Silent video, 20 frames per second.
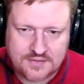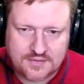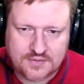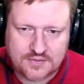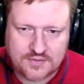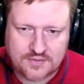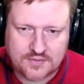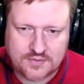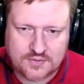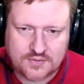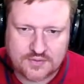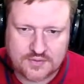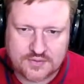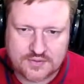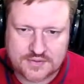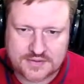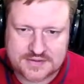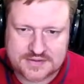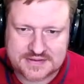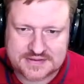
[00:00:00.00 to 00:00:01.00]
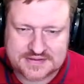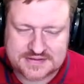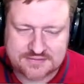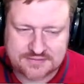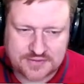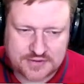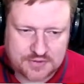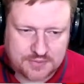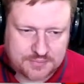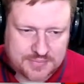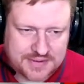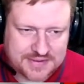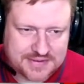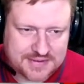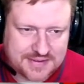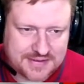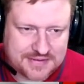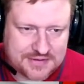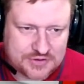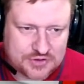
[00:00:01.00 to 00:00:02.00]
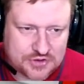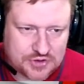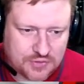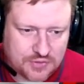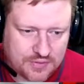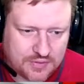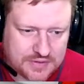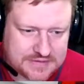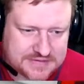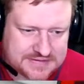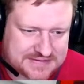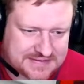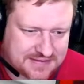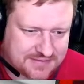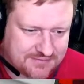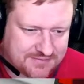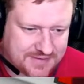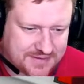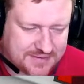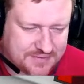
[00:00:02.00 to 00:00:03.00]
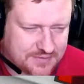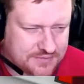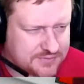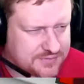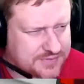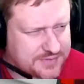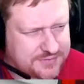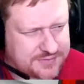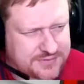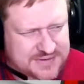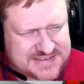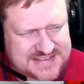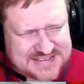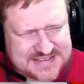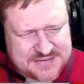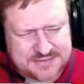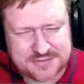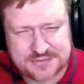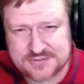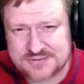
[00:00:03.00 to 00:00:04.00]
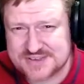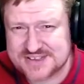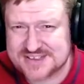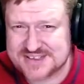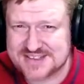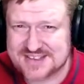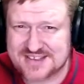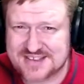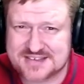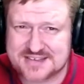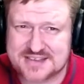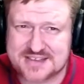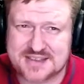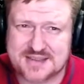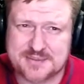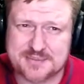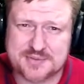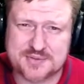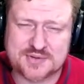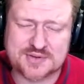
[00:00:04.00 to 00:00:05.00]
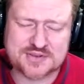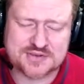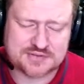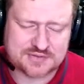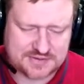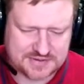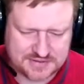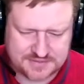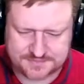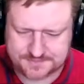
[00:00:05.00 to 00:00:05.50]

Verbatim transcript: Und dann sind wir komplett reingeschleust. Hier haben wir irgendwie 40, 50 Grad gehabt oder so, ja.